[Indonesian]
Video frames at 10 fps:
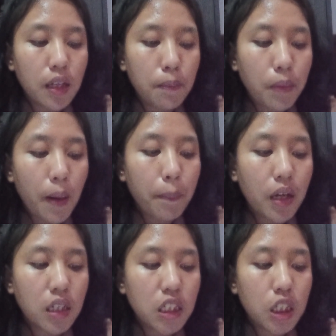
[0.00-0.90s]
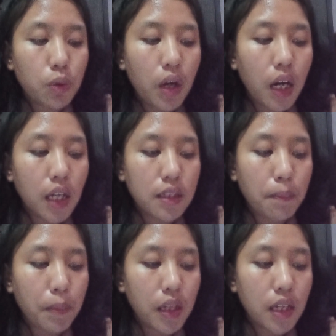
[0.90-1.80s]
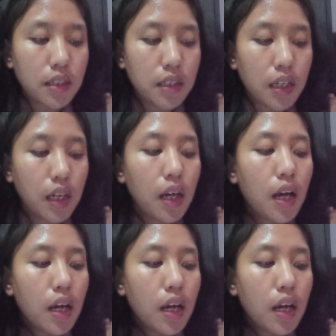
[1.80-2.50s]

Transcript: IPA pada Siswa Kelas 4 SD